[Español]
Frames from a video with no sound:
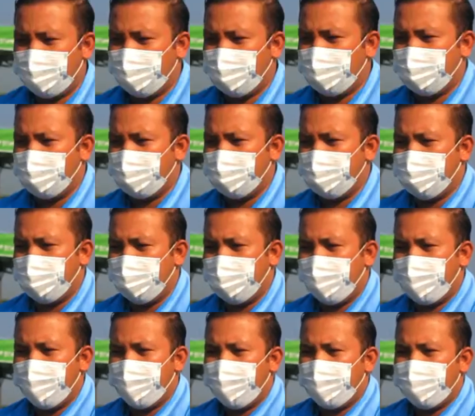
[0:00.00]
Eh,
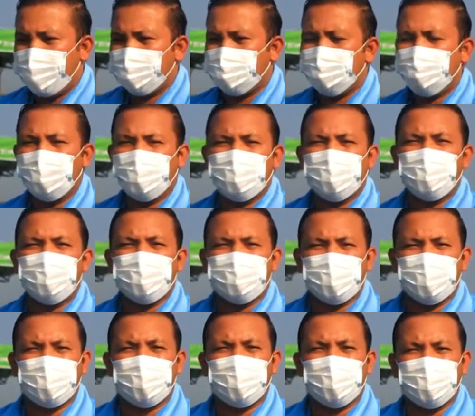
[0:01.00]
es un lote
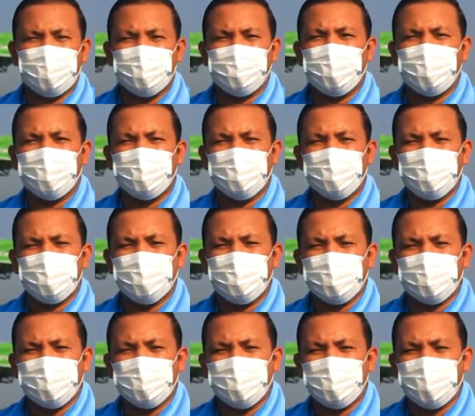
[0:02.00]
bastante endémico en
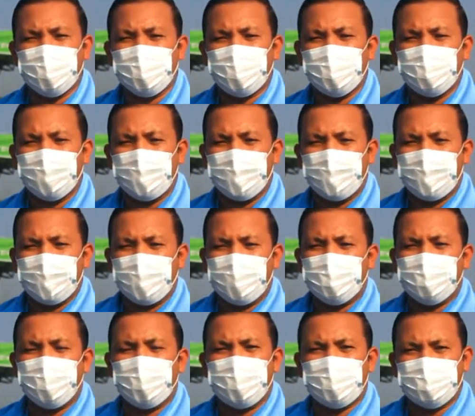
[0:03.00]
cuanto a,
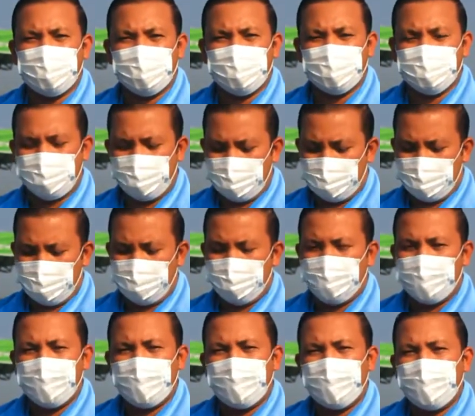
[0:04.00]
malezas de,
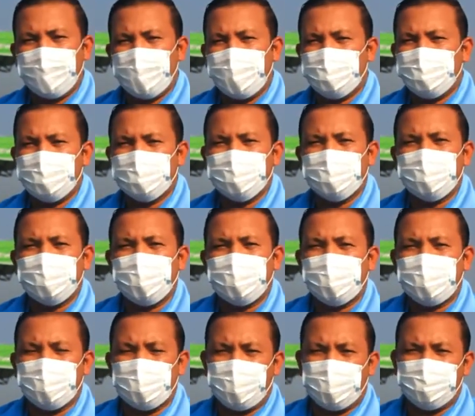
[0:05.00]
háblese
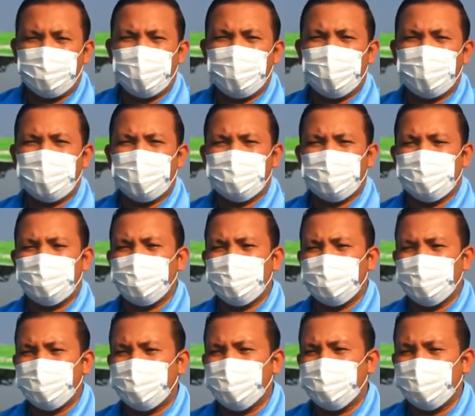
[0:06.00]
de gramíneas,
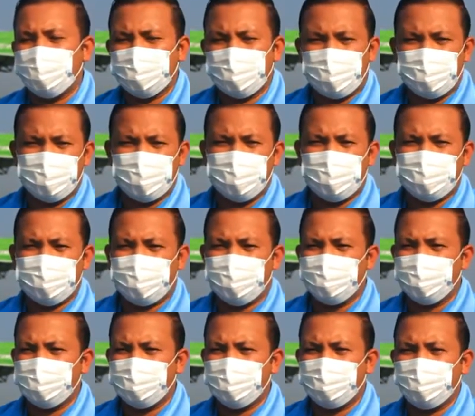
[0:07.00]
háblese de hojas anchas,
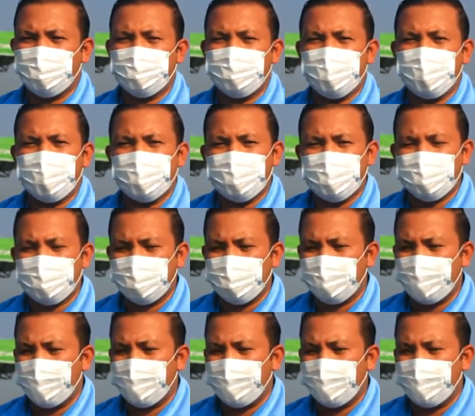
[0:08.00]
háblese de ciperáceas,